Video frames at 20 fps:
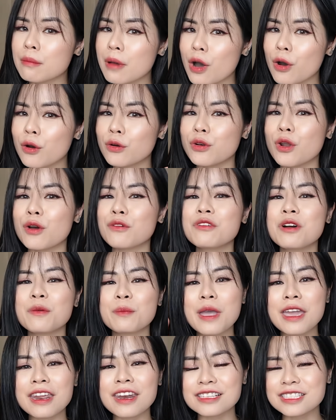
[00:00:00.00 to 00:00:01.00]
màu nó vừa
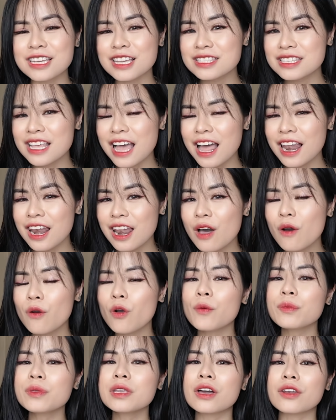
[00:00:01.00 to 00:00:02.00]
bền ở trên da lâu
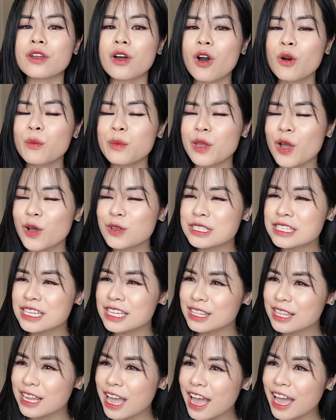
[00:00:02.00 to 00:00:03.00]
cũng như là nó không bị
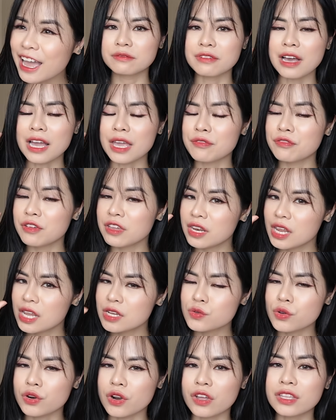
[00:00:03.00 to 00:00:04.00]
oxida và cái finish
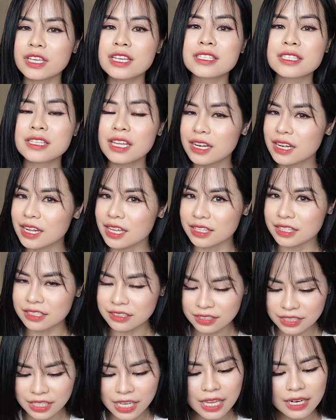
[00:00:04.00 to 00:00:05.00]
của nó thì rất là tự
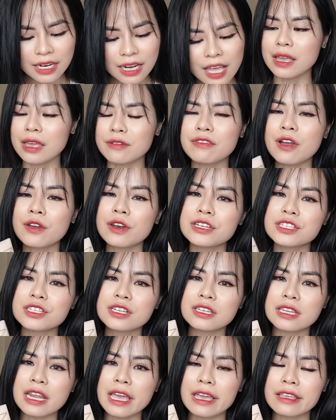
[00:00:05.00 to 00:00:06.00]
nhiên cái
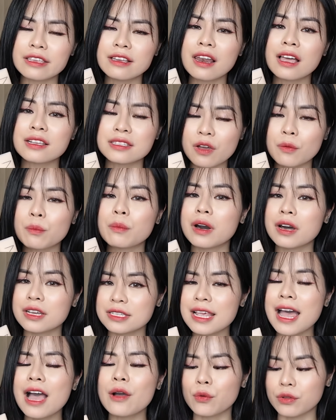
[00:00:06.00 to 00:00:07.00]
foundation này như là dòng mới
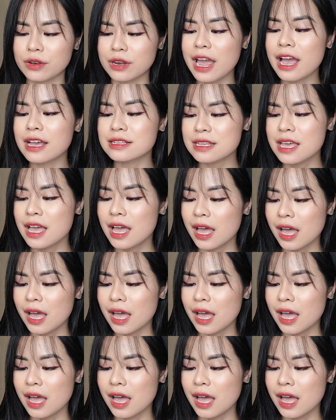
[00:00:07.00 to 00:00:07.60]
ra của NARS